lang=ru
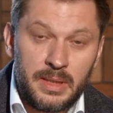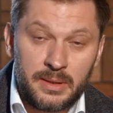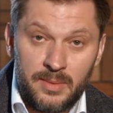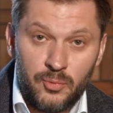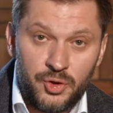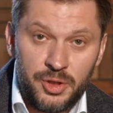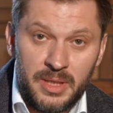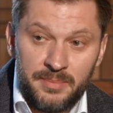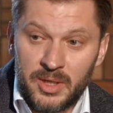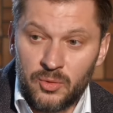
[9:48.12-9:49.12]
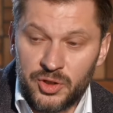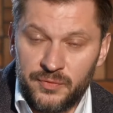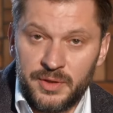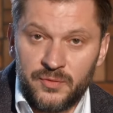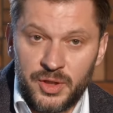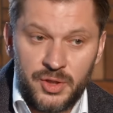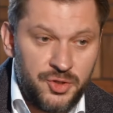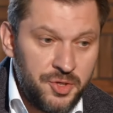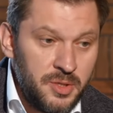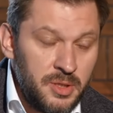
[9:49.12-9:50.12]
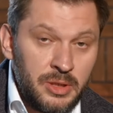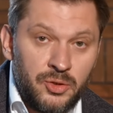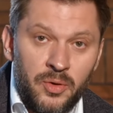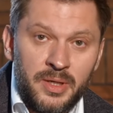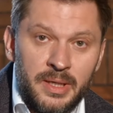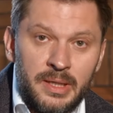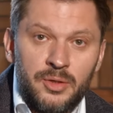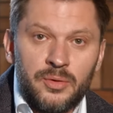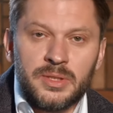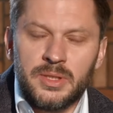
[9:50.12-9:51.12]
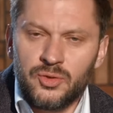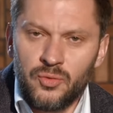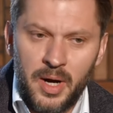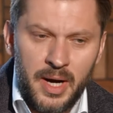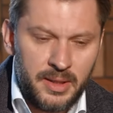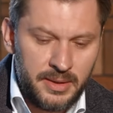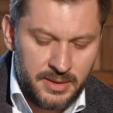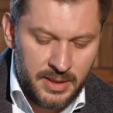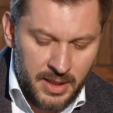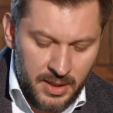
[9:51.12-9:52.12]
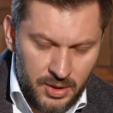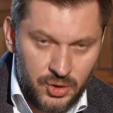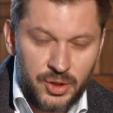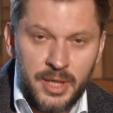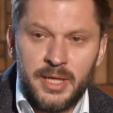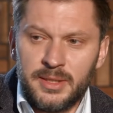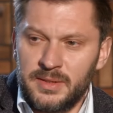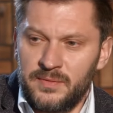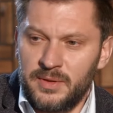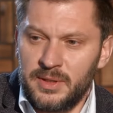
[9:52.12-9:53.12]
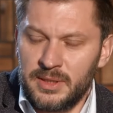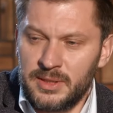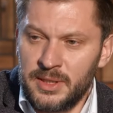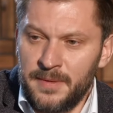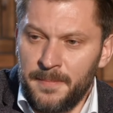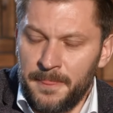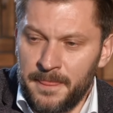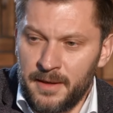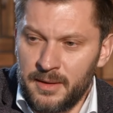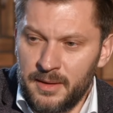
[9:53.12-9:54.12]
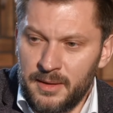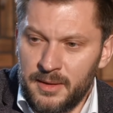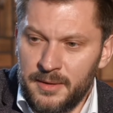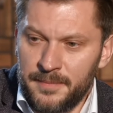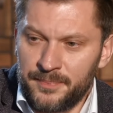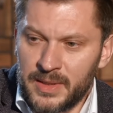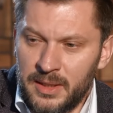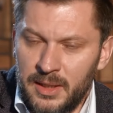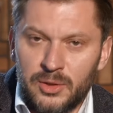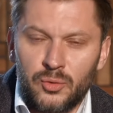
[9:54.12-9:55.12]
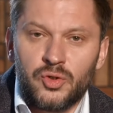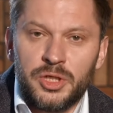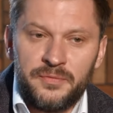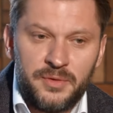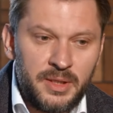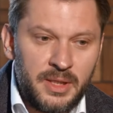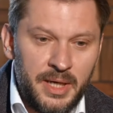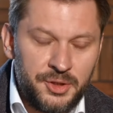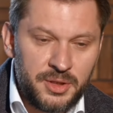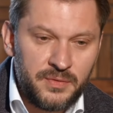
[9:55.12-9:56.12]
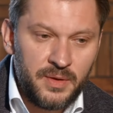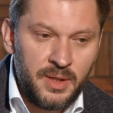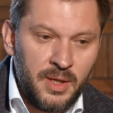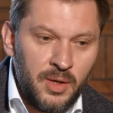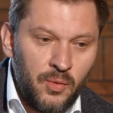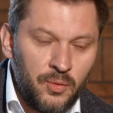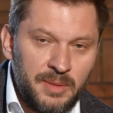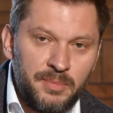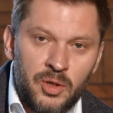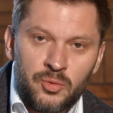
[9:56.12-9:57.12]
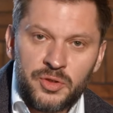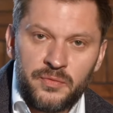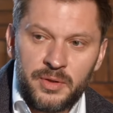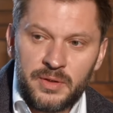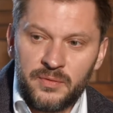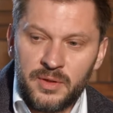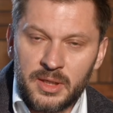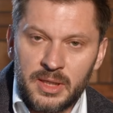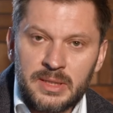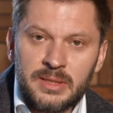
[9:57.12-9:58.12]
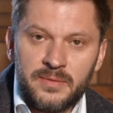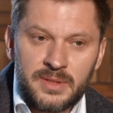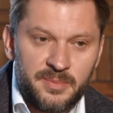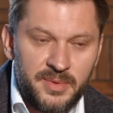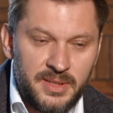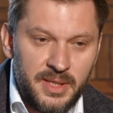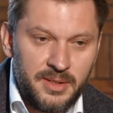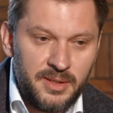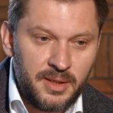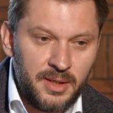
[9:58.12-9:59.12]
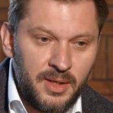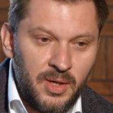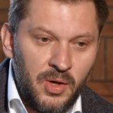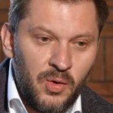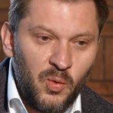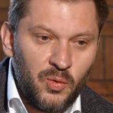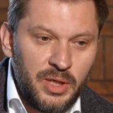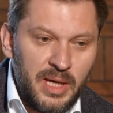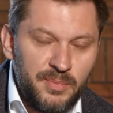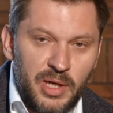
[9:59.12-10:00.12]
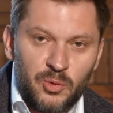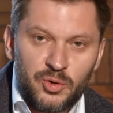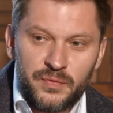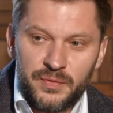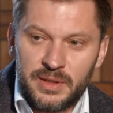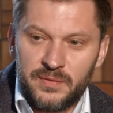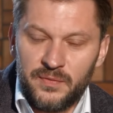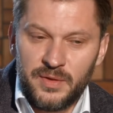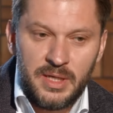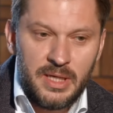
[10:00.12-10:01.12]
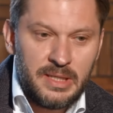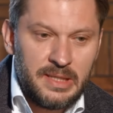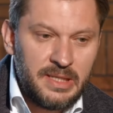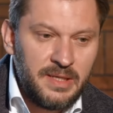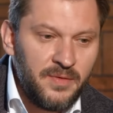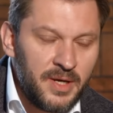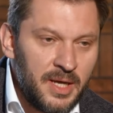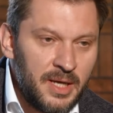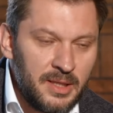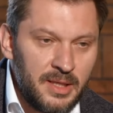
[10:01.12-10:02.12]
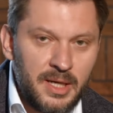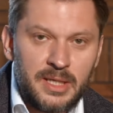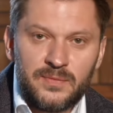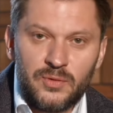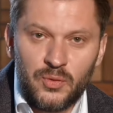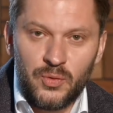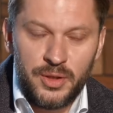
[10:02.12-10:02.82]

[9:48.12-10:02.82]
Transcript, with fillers: Тогда мужчина обнаруживает в женщине не только ее сексуальность, женственность, эм, какие-то душевные качества. Он обнаруживает в ней классного собеседника – он обнаруживает в ней невероятно развитую